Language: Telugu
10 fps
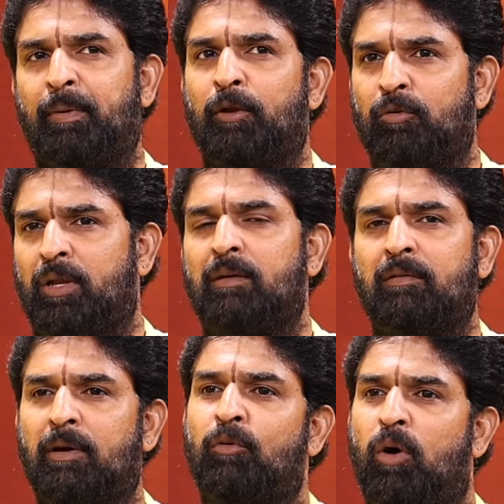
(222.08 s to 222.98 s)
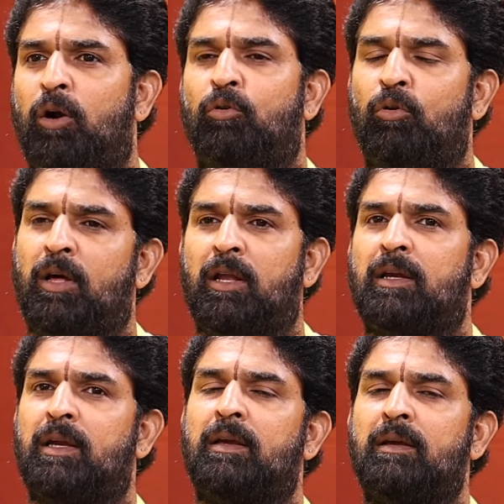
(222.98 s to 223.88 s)
పెరుగుని మనం
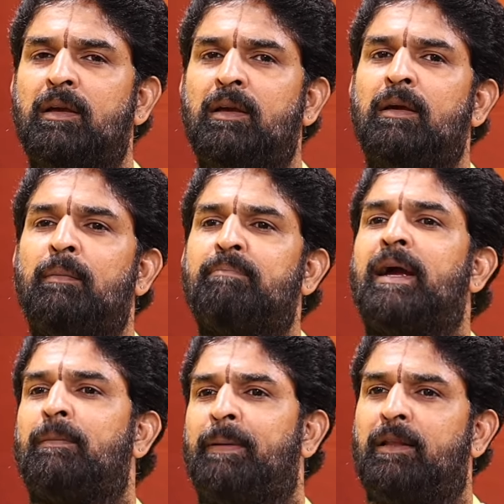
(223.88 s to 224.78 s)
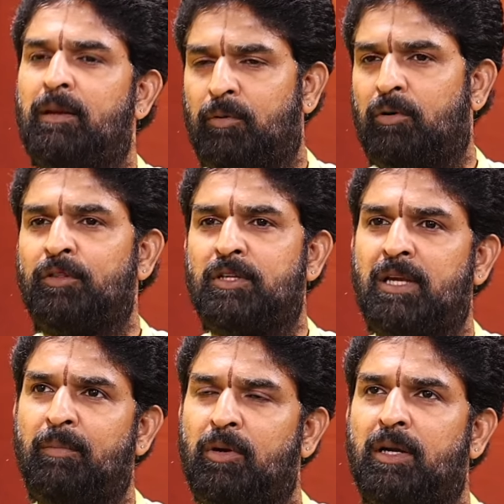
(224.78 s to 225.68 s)
వాడుకోవడానికి బయట పెట్టినప్పుడు కొంత
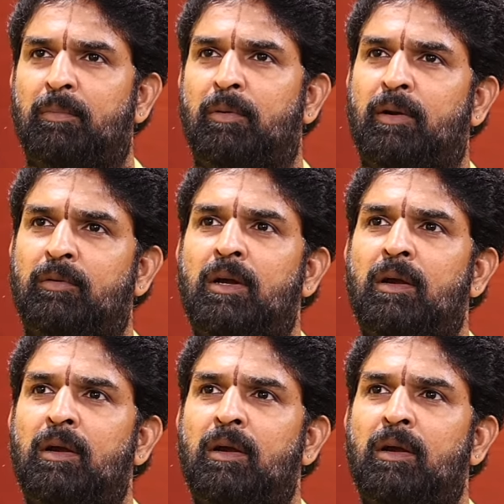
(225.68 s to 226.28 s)
సమయం అంటే ఇప్పుడు మనం